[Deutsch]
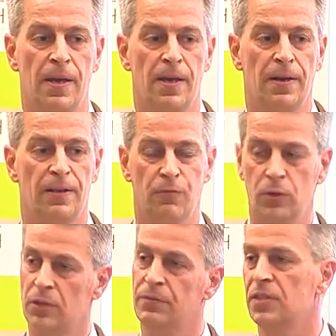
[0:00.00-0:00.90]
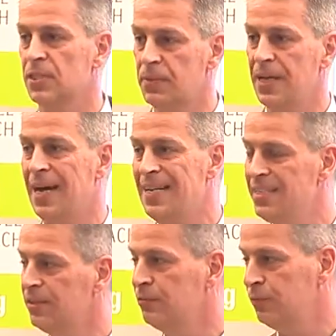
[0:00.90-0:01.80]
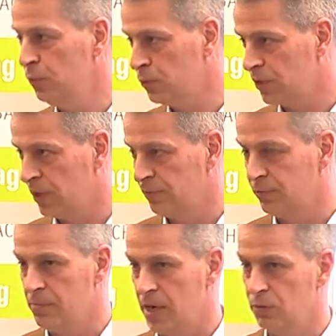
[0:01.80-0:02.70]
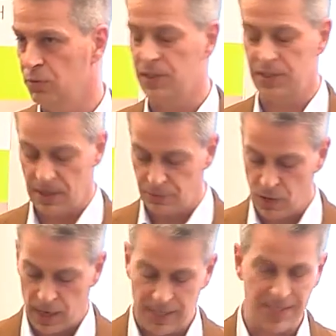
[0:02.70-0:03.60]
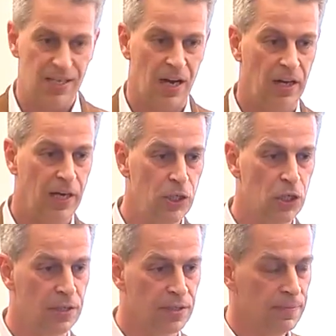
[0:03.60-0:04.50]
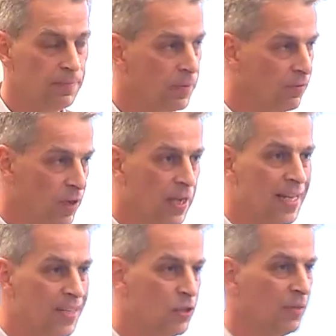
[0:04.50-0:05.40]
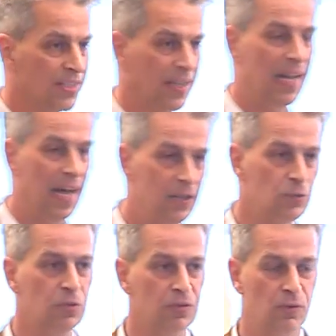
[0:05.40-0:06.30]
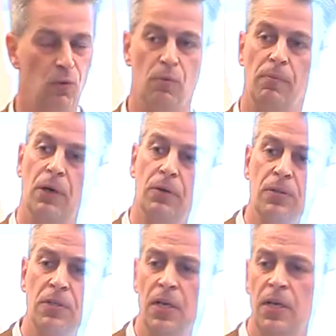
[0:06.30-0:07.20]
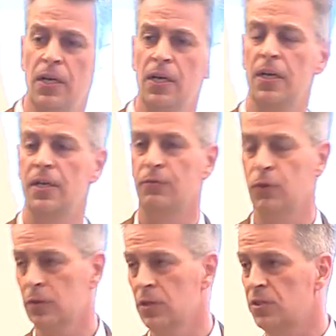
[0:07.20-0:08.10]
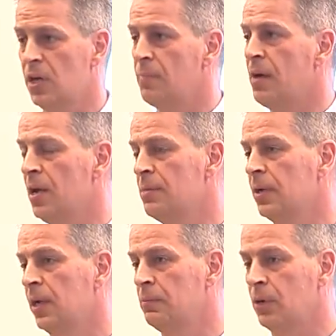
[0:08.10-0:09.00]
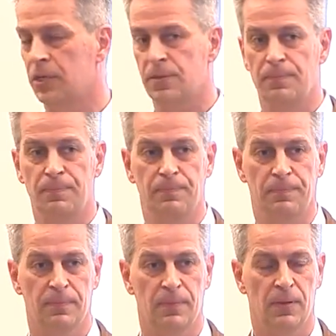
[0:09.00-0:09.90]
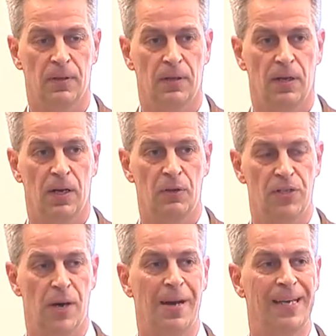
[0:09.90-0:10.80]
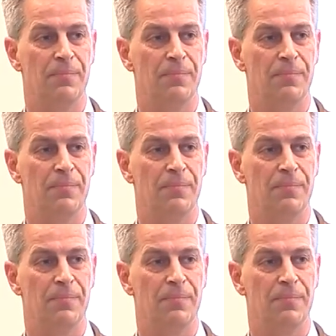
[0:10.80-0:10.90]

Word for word: der Vorteil, wenn Sie das mit all Ihren Führungskräften machen, sich dafür einen Tag einschließen, wir nennen sowas dann Leitungsforum bei uns, der Vorteil ist, Sie haben alle Mann an Bord. Ja, und Sie haben ein